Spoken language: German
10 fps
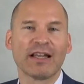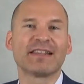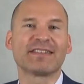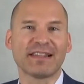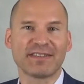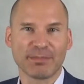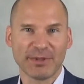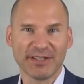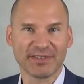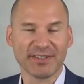
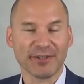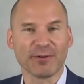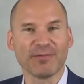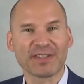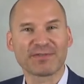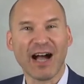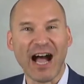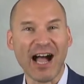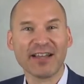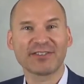Sensibilisierung, was wir
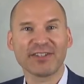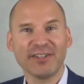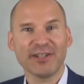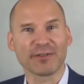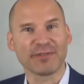arg trainieren,